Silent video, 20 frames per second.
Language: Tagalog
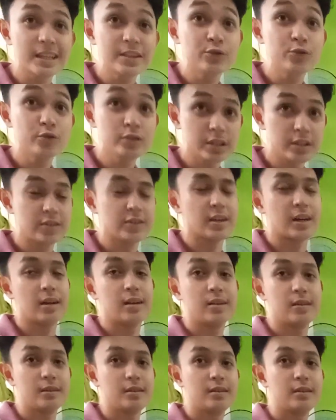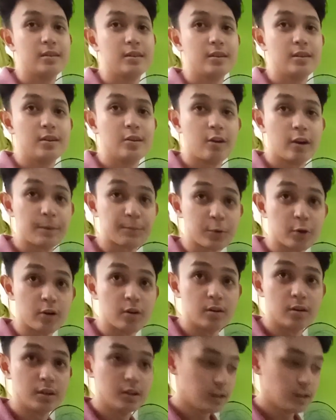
Indonesia. Hmm. Okay po?